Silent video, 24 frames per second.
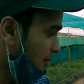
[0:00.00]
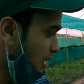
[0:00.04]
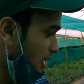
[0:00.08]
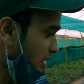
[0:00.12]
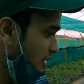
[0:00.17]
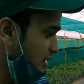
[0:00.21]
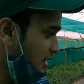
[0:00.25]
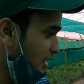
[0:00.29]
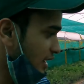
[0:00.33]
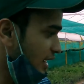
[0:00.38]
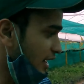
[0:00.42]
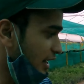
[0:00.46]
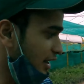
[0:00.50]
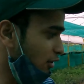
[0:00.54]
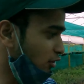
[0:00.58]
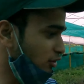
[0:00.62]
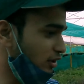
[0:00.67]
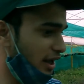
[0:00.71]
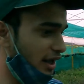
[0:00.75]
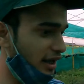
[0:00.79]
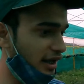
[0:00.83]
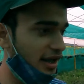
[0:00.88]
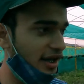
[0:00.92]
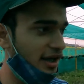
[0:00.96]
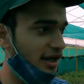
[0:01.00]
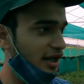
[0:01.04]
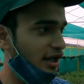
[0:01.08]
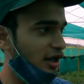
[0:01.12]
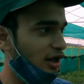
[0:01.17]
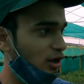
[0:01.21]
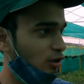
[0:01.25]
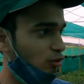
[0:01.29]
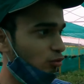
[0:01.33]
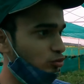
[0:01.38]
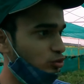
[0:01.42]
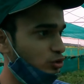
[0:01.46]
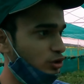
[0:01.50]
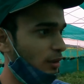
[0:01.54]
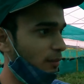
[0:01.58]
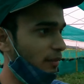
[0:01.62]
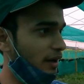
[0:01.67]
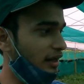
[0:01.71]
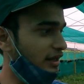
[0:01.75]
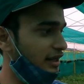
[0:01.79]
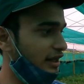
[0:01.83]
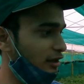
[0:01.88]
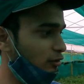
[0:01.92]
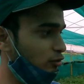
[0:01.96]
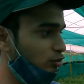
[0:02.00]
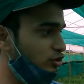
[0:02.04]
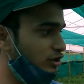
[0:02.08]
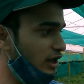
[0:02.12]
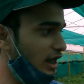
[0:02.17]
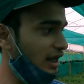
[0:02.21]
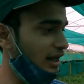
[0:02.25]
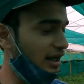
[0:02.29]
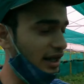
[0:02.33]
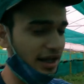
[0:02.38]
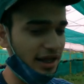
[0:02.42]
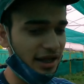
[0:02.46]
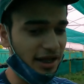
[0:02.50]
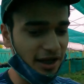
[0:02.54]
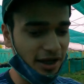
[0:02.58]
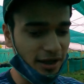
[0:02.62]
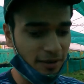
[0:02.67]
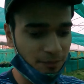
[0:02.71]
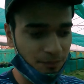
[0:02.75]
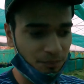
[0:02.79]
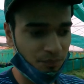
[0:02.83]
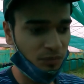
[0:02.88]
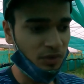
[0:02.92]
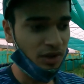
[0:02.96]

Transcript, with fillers: बाद ये रेडी हो जाएंगे उसके बाद इनको सेल करेंगे